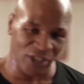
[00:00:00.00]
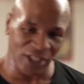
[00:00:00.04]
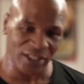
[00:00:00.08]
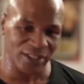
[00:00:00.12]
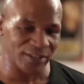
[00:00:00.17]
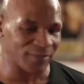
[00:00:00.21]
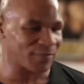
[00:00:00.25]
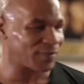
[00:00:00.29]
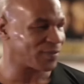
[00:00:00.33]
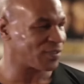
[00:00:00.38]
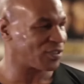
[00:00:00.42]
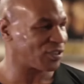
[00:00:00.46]

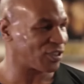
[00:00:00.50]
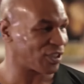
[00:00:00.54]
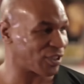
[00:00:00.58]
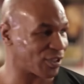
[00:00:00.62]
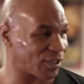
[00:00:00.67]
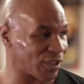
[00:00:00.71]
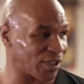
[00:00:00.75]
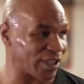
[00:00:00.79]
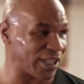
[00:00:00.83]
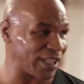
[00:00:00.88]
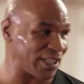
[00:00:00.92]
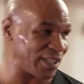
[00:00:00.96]
соперника
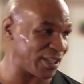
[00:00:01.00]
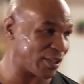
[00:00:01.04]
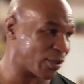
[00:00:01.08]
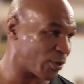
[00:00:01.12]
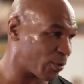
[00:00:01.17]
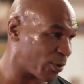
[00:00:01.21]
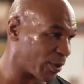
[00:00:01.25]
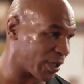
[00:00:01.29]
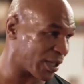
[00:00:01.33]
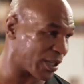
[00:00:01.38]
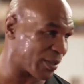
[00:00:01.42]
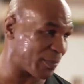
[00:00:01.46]
как можно
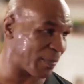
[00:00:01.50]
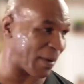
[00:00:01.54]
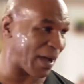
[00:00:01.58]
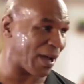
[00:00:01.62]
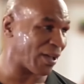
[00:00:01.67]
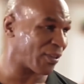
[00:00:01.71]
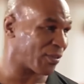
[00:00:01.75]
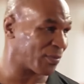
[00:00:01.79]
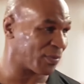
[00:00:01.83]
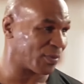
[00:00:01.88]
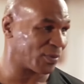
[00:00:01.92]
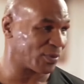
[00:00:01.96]

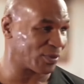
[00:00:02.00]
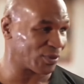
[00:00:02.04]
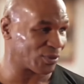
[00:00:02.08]
быстрее.